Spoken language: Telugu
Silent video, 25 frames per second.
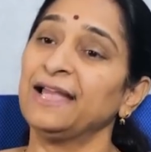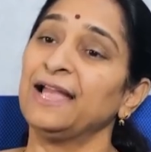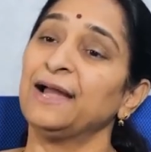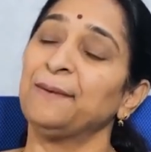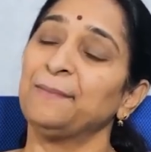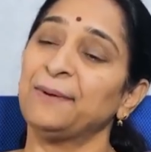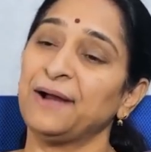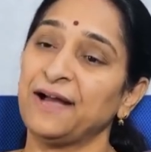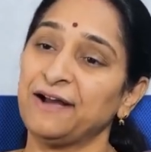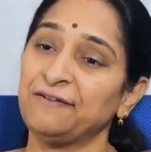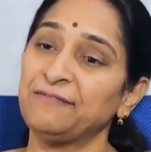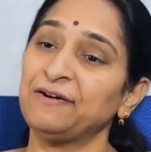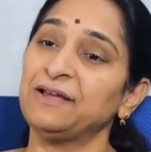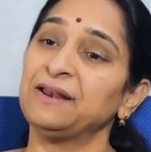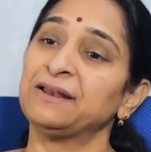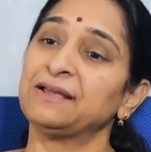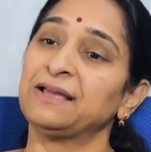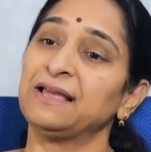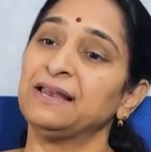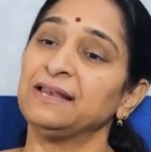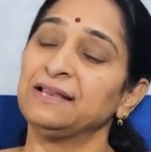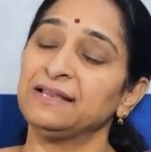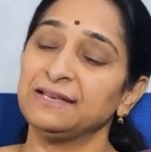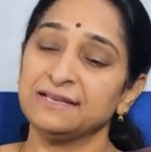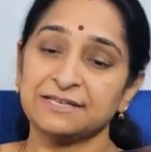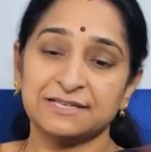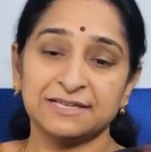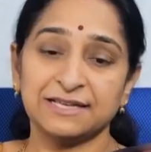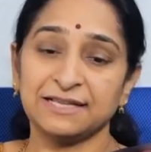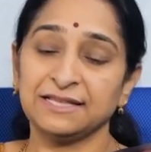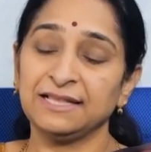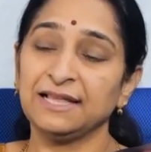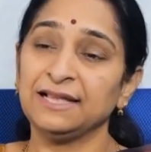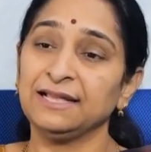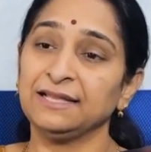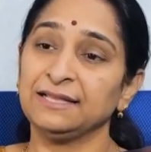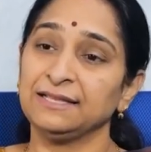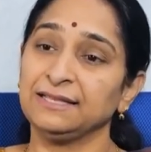ఆయా భావాలు
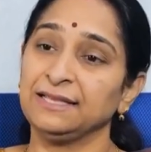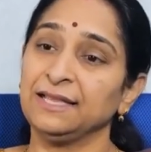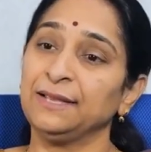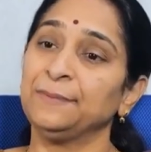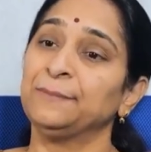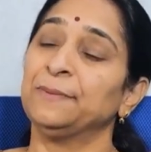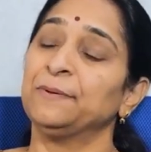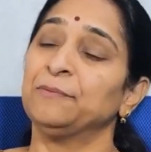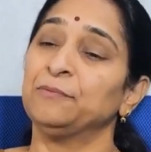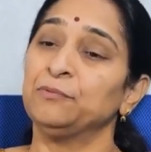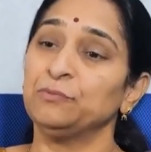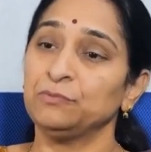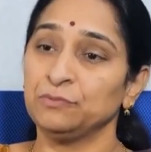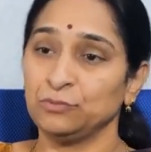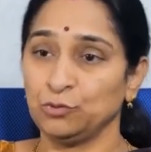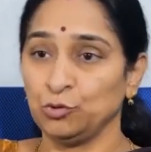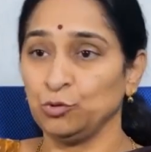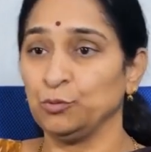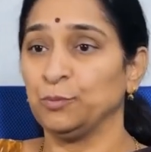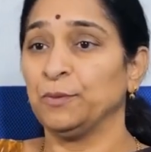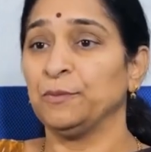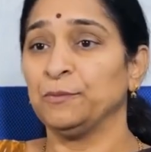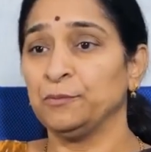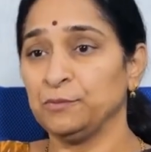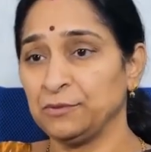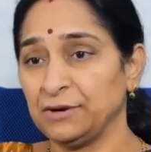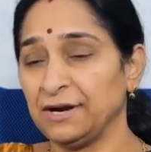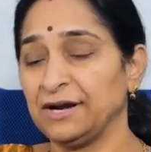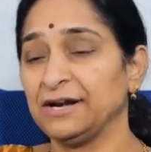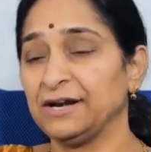కలిగించేదే ఈ దీపము ధూపము